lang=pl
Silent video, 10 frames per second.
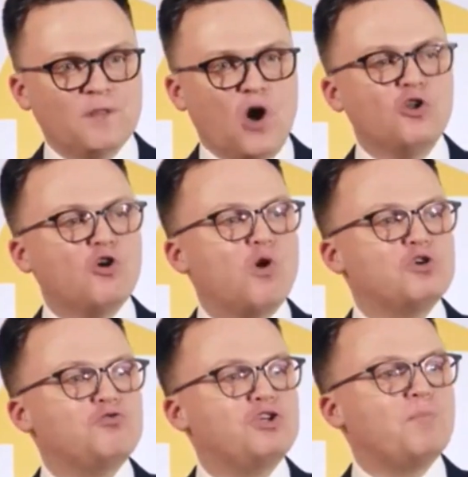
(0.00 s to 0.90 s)
On
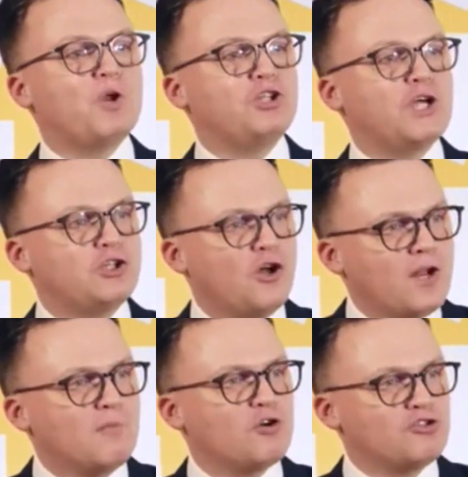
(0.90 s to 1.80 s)
ogłosił się
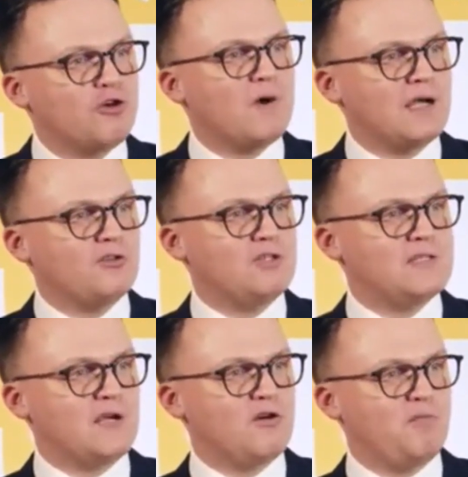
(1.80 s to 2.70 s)
protektorem Kościoła
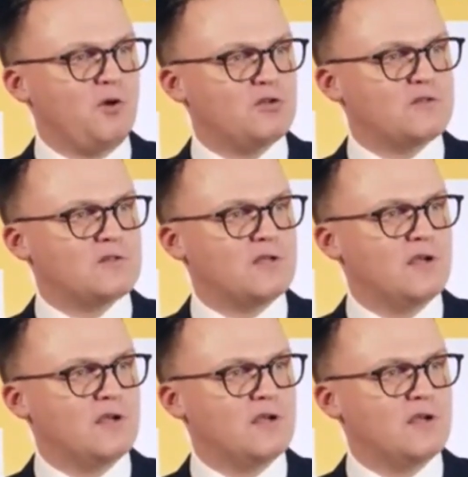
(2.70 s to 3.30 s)
katolickiego w Polsce.